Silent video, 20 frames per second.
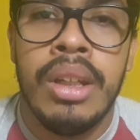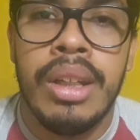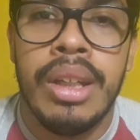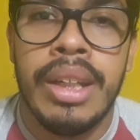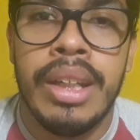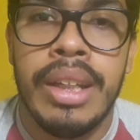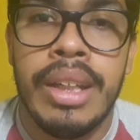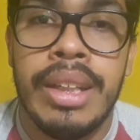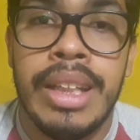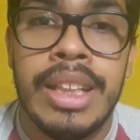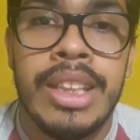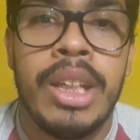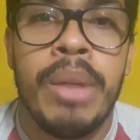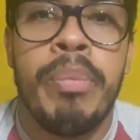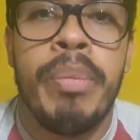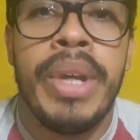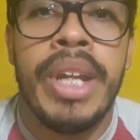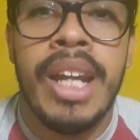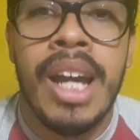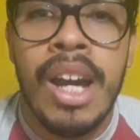eh,
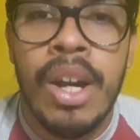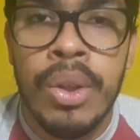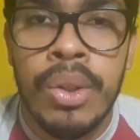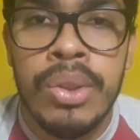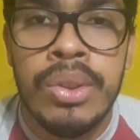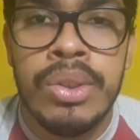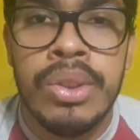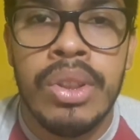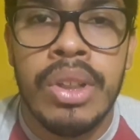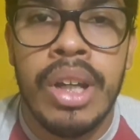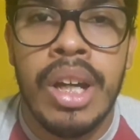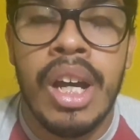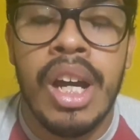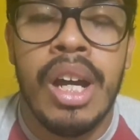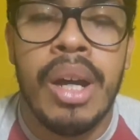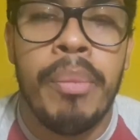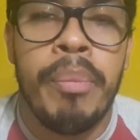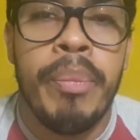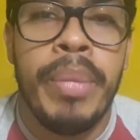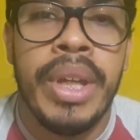desesperados
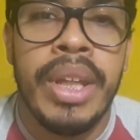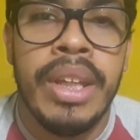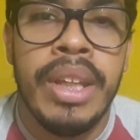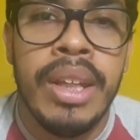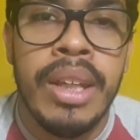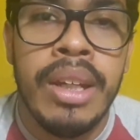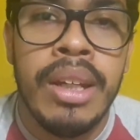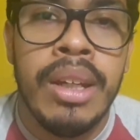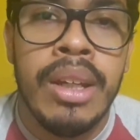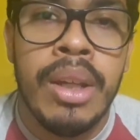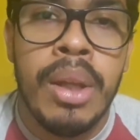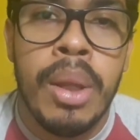a pedir